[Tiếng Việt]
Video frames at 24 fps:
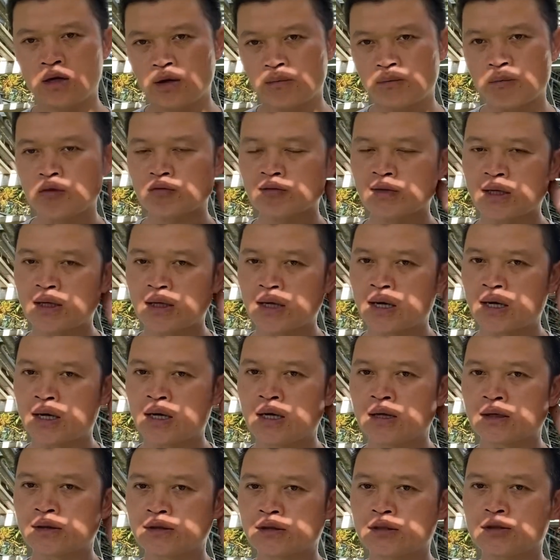mong rằng
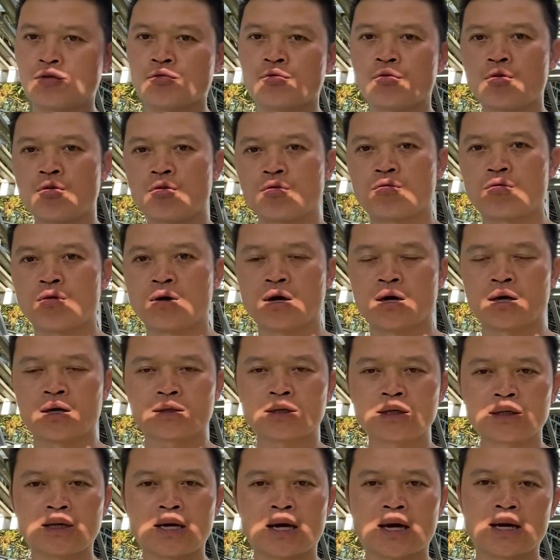là sự ủng hộ của
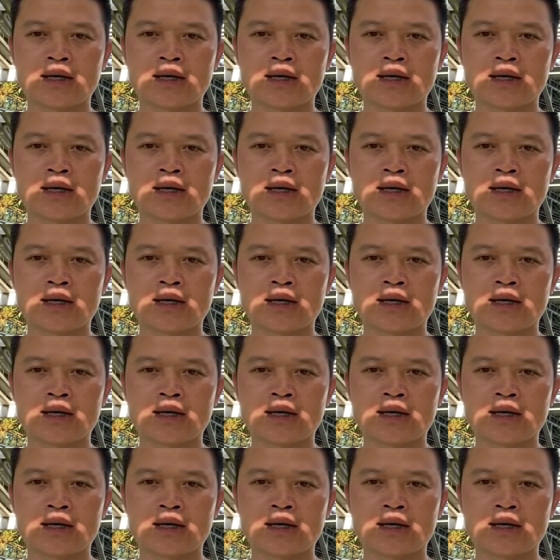tất cả